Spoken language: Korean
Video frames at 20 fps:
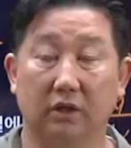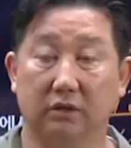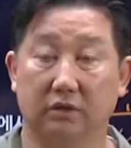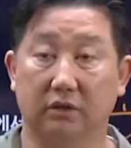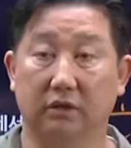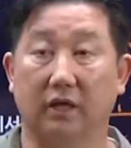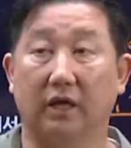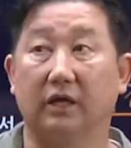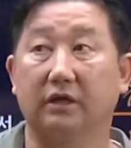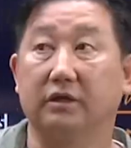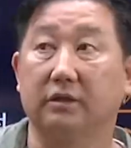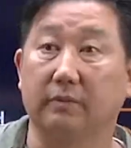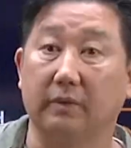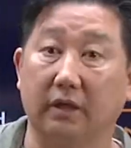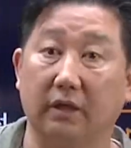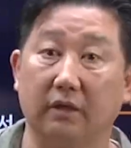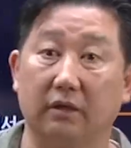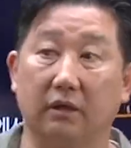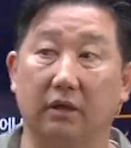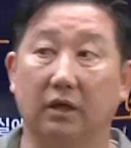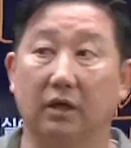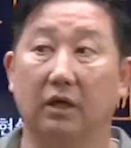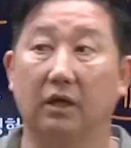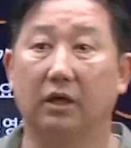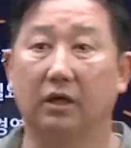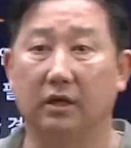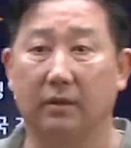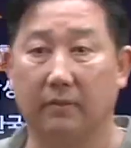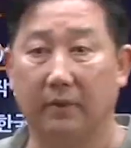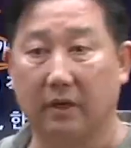전화하시면
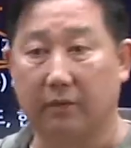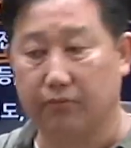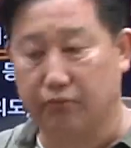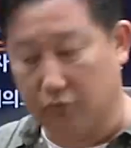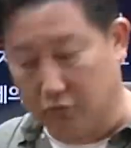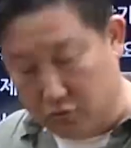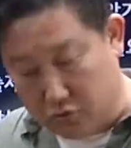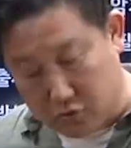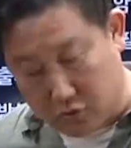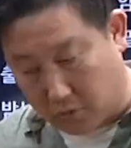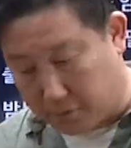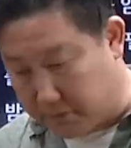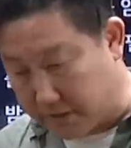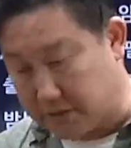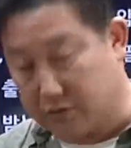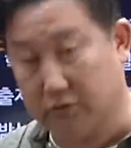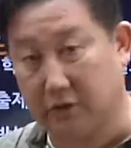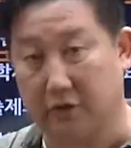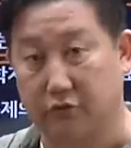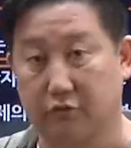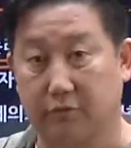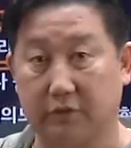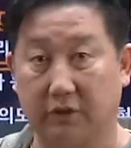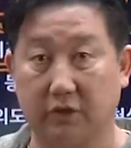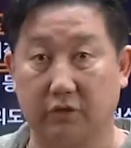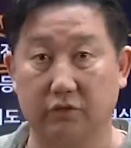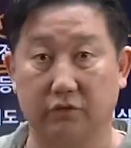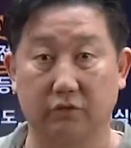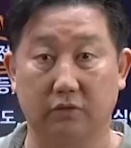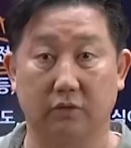그냥 막 불꽃 배송해
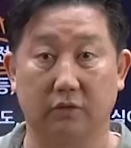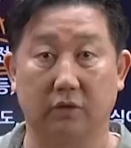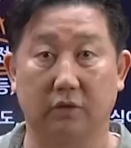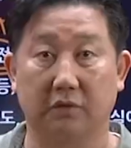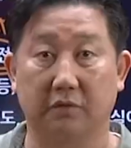줍니다. 그죠?